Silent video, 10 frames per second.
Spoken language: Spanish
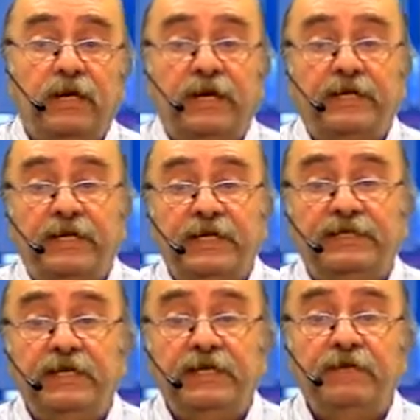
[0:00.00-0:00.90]
a las
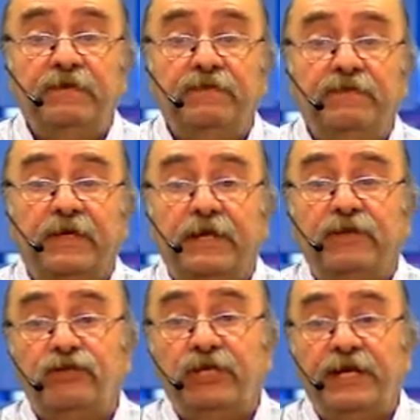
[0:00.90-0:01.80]
13, a
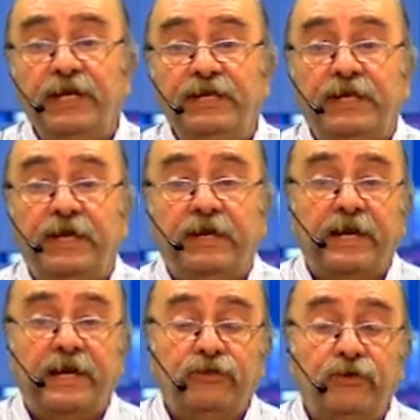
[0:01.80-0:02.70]
las 12.30, a
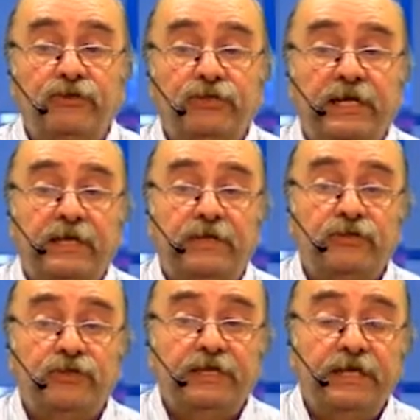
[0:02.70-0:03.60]
las 14, a las
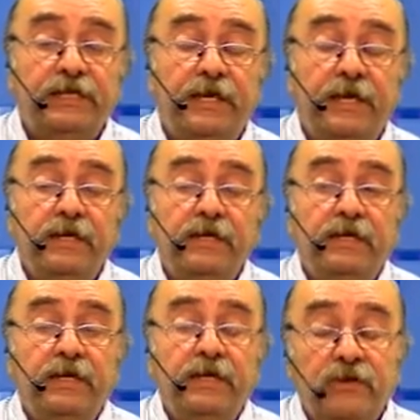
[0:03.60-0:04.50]
14.30,
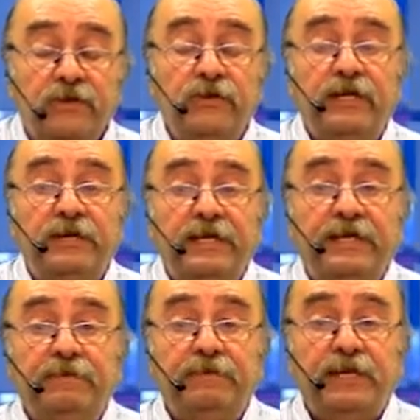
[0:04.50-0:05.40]
con
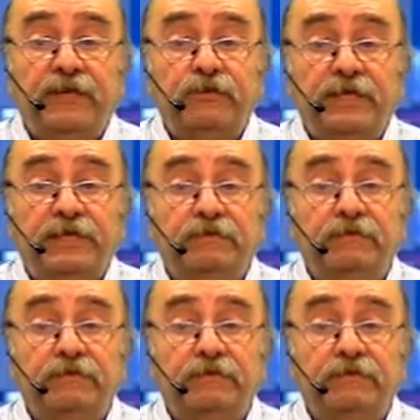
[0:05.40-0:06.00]
elevadas temperaturas.